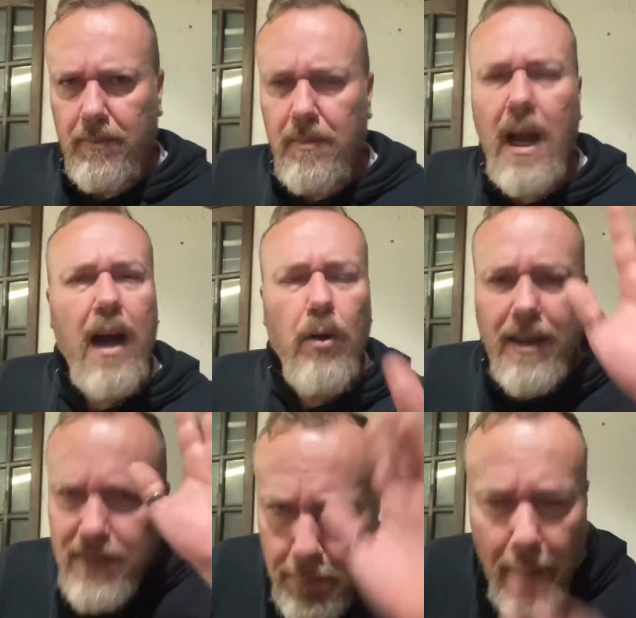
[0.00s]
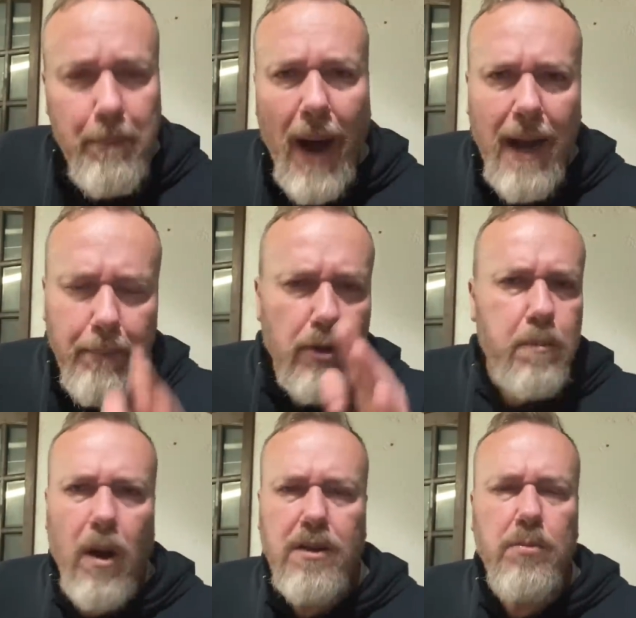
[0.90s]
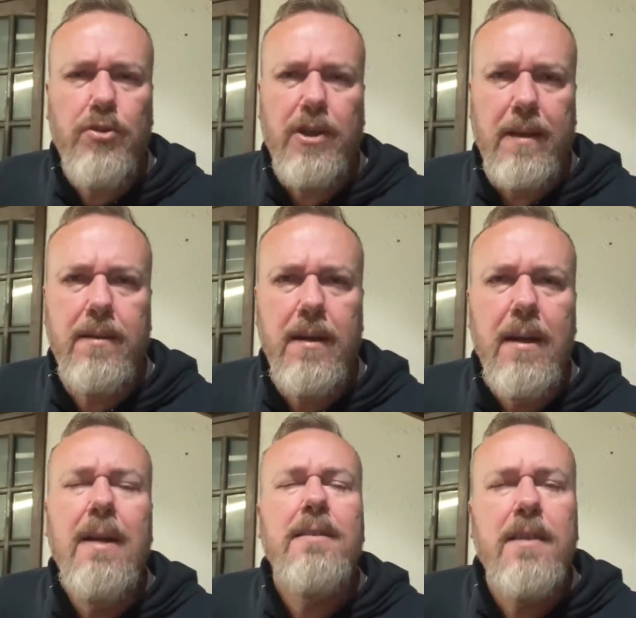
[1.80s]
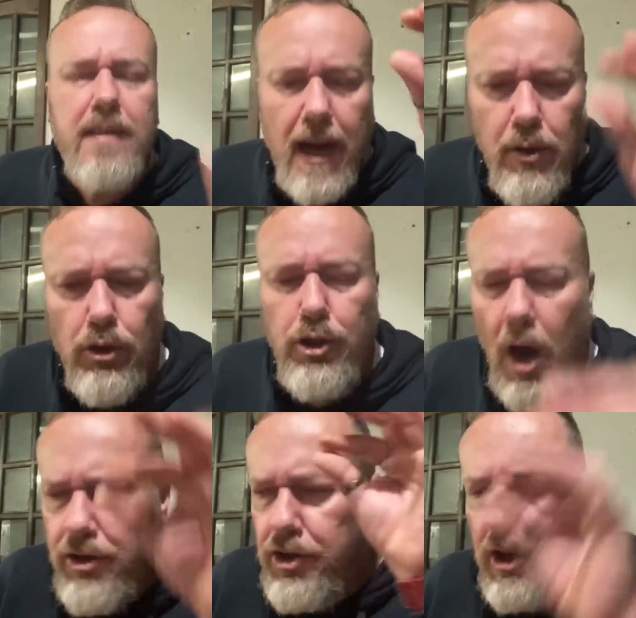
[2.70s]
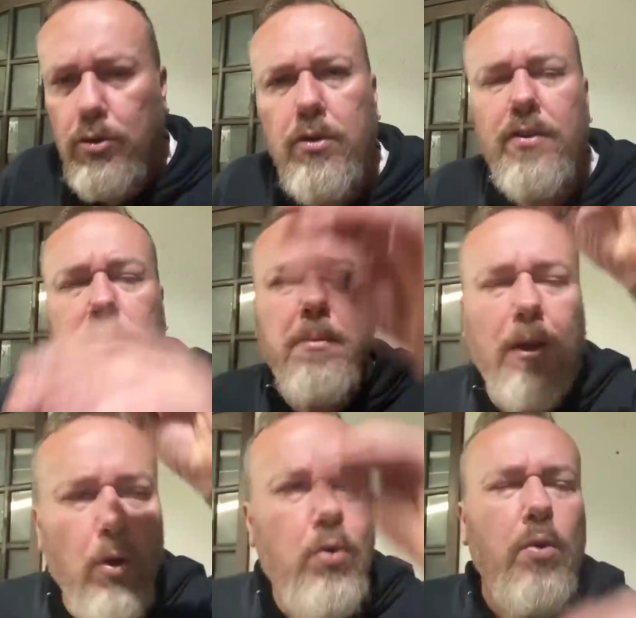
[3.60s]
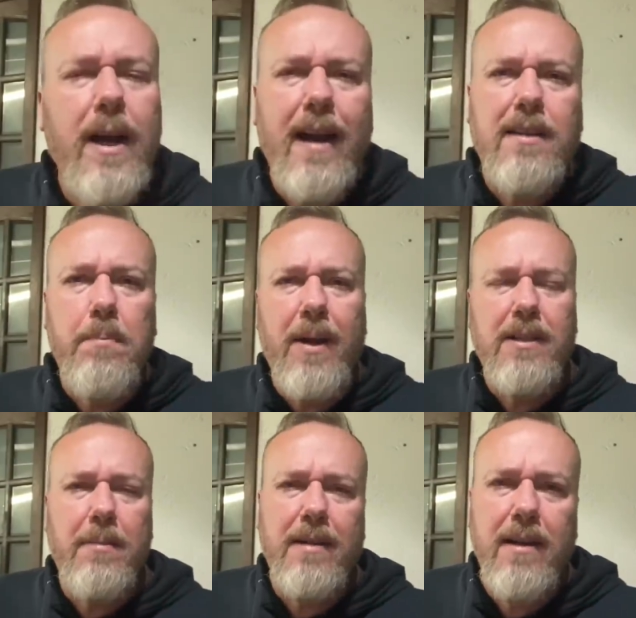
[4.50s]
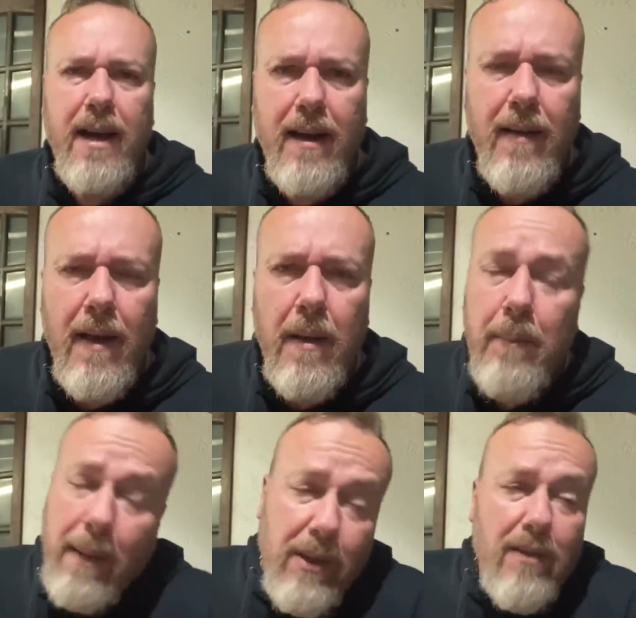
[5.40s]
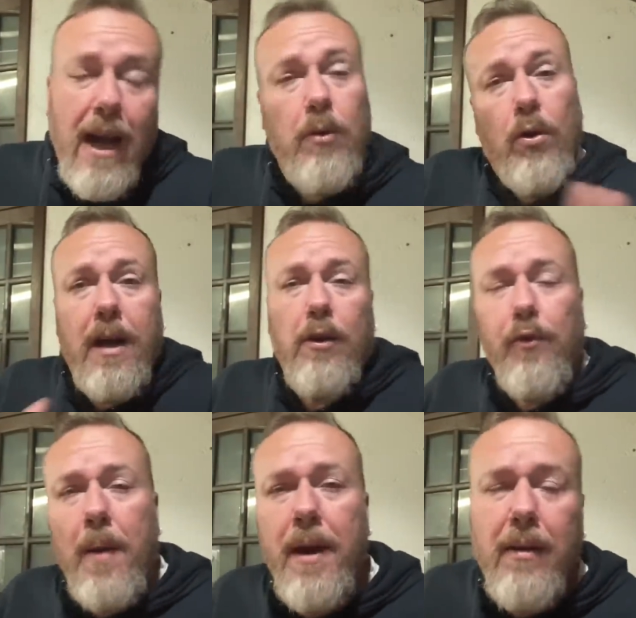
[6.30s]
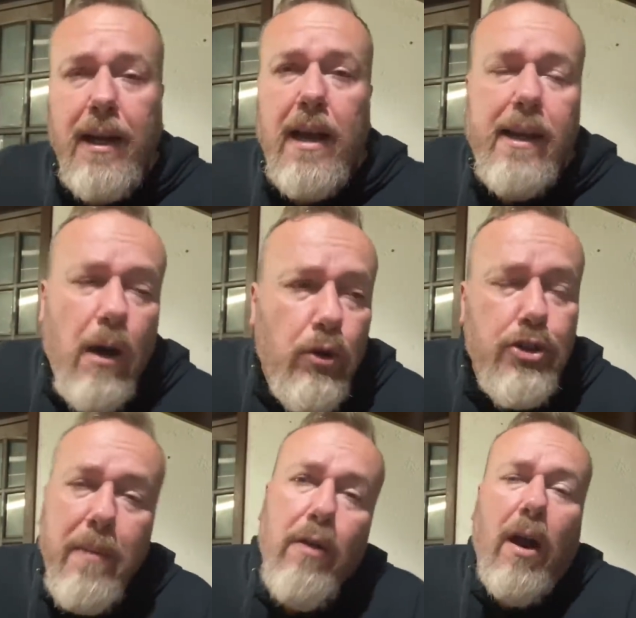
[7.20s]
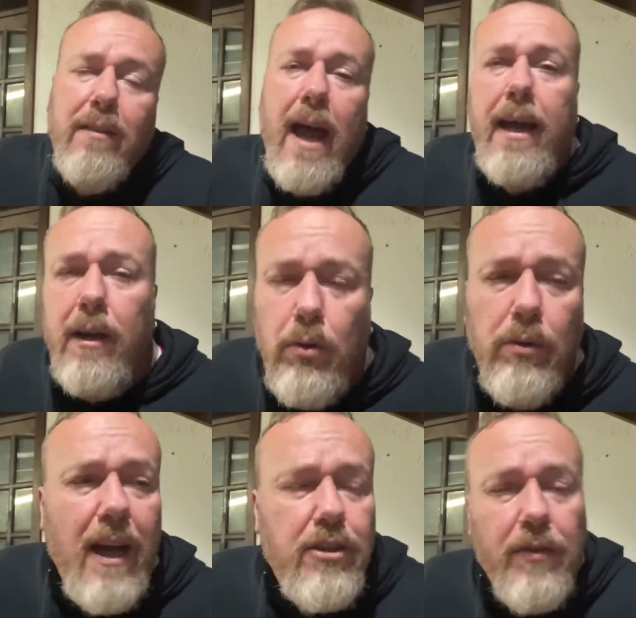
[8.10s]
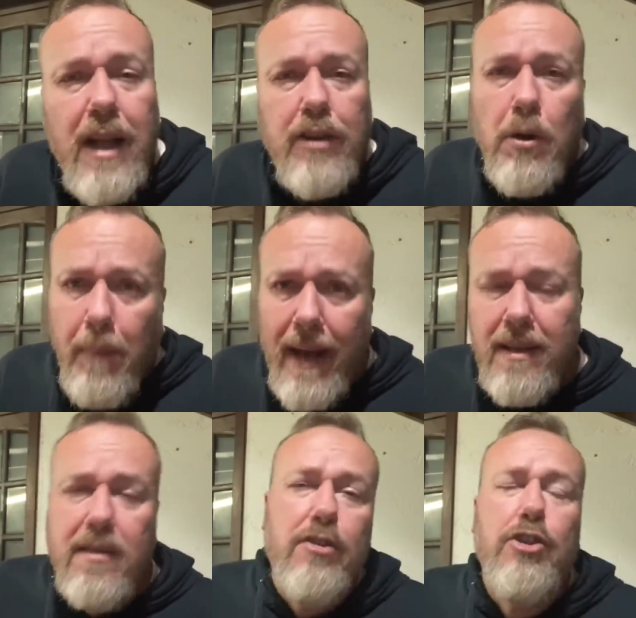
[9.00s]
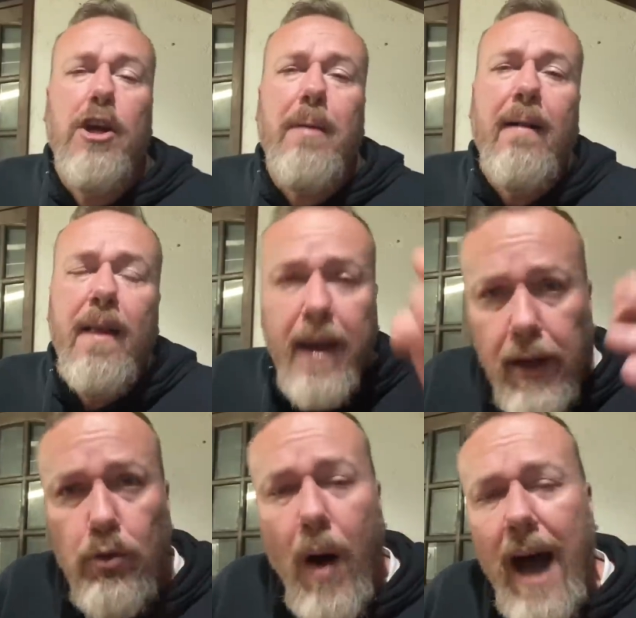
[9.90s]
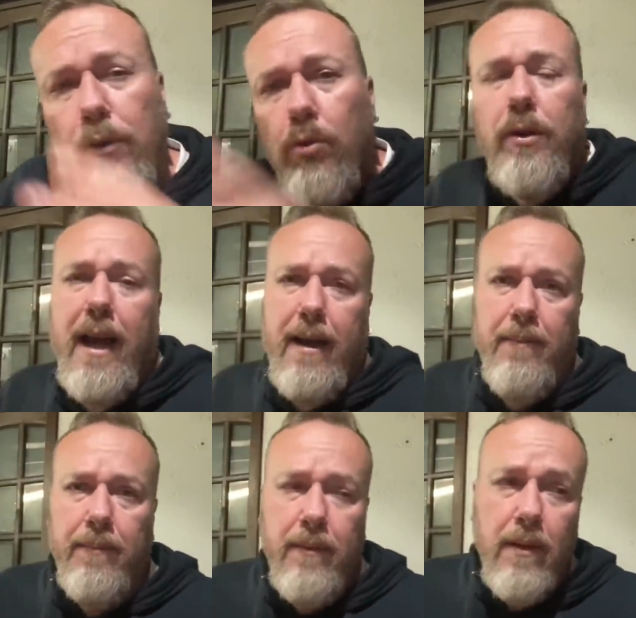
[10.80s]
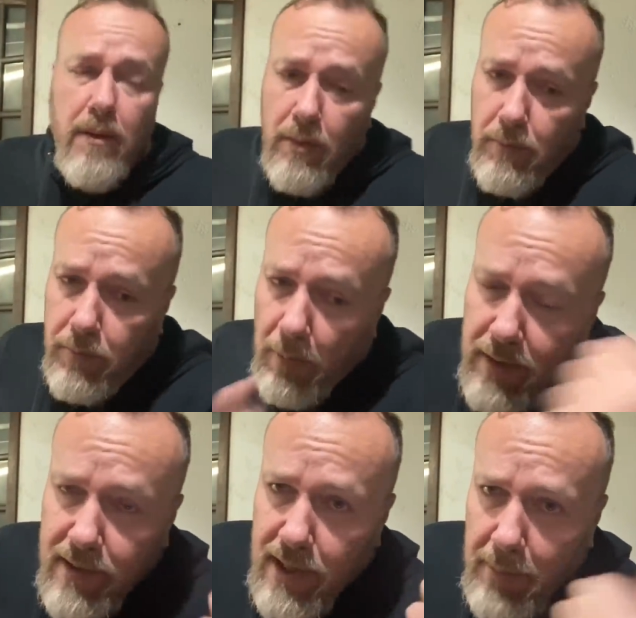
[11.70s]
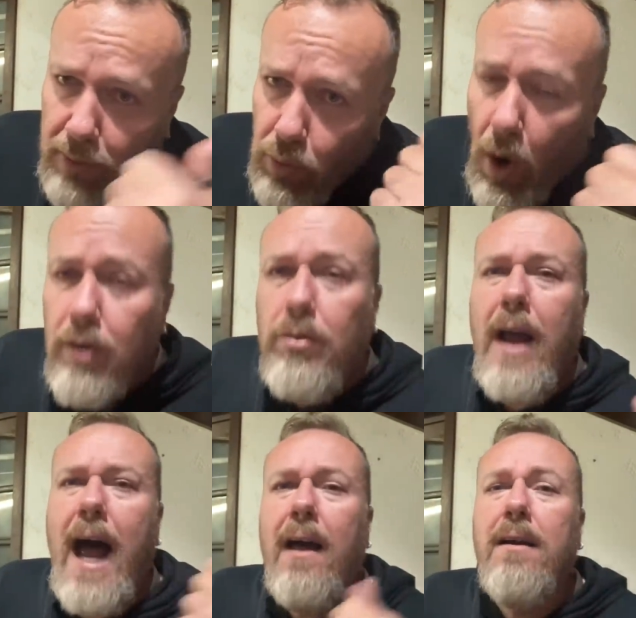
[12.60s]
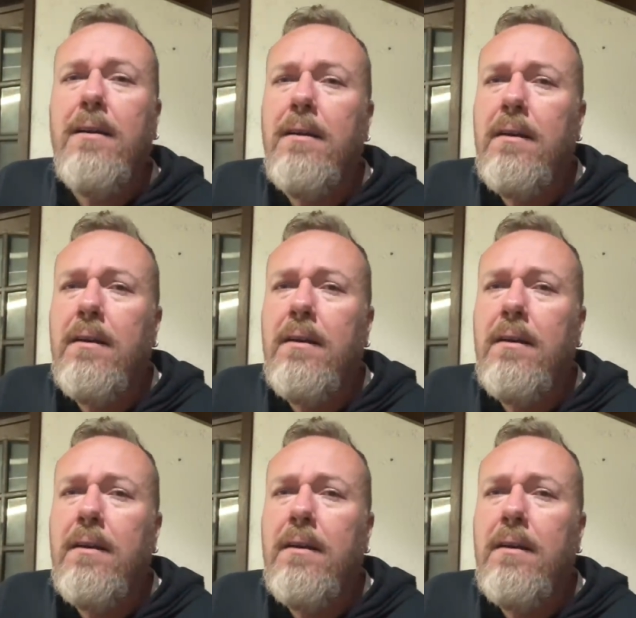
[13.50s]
Agora, se preparem para os próximos dias. Se sair o Jorge Jesus, vai ser uma loucura nessa imprensa brasileira para tentar colocar no Flamengo aquele que é hoje o melhor técnico em atividade no país, que se chama Eduardo Cudê. Vão em cima do outro lá.